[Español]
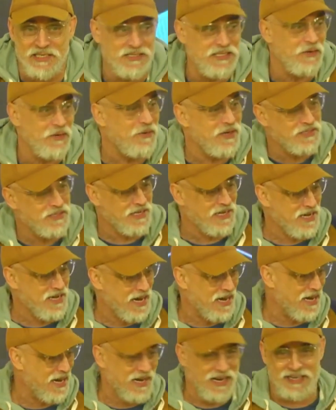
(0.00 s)
decir, ¿cuáles
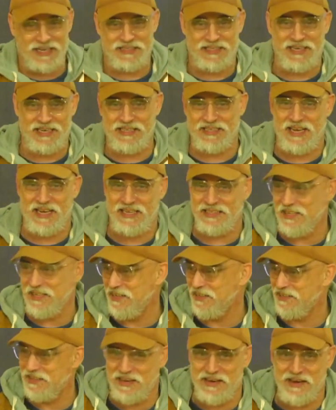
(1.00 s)
serían las características que
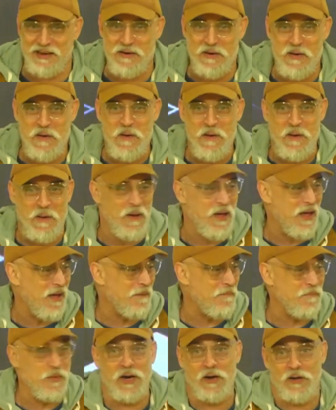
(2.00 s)
tiene que tener? Eh,
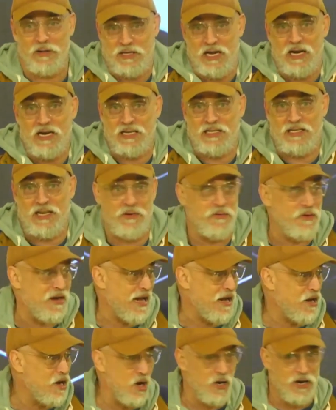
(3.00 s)
bueno, tiene que tener un
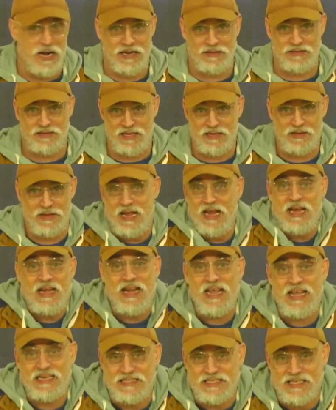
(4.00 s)
eslogan. Es
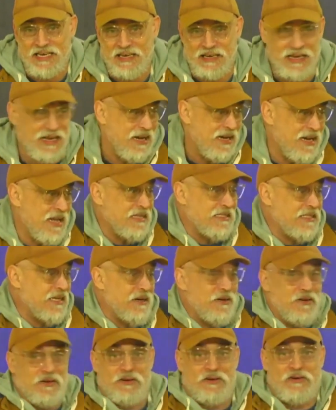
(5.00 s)
leche, es leche.
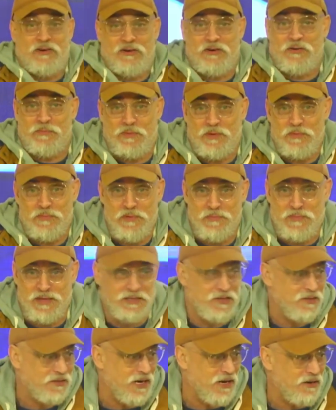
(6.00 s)
No, no, podemos
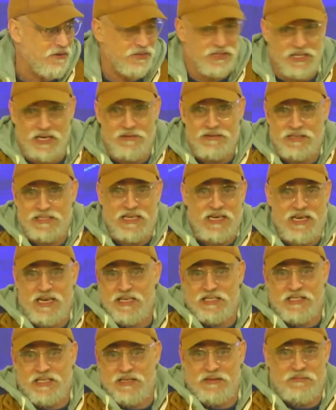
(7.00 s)
inventar otra cosa. ¿Qué va a ser?
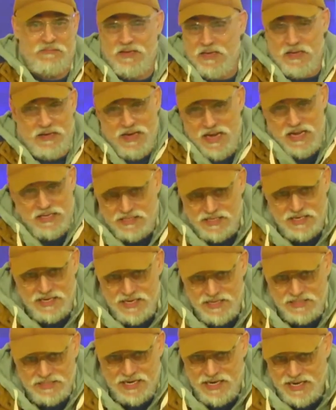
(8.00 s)
Leche, leche,
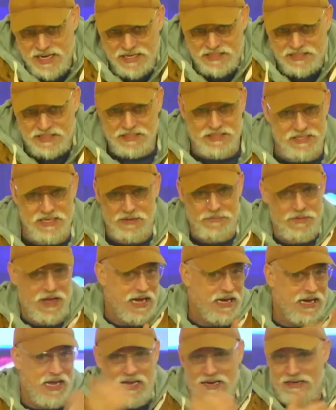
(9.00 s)
leche, leche. Sí,
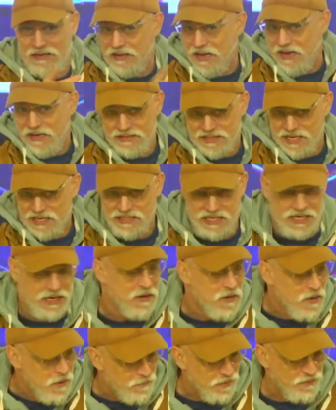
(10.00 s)
vaca, el sachet.
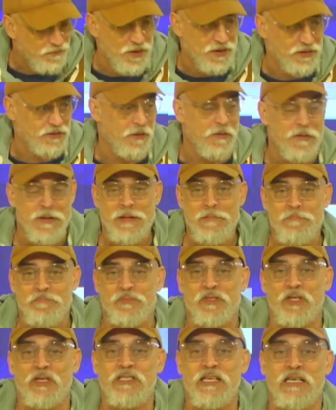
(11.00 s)
Perfecto.
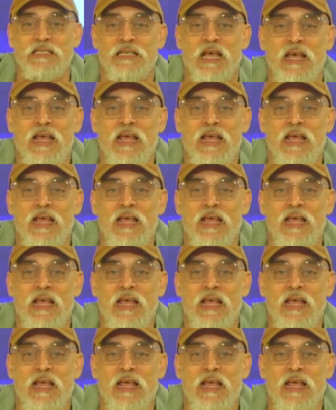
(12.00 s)
Entonces,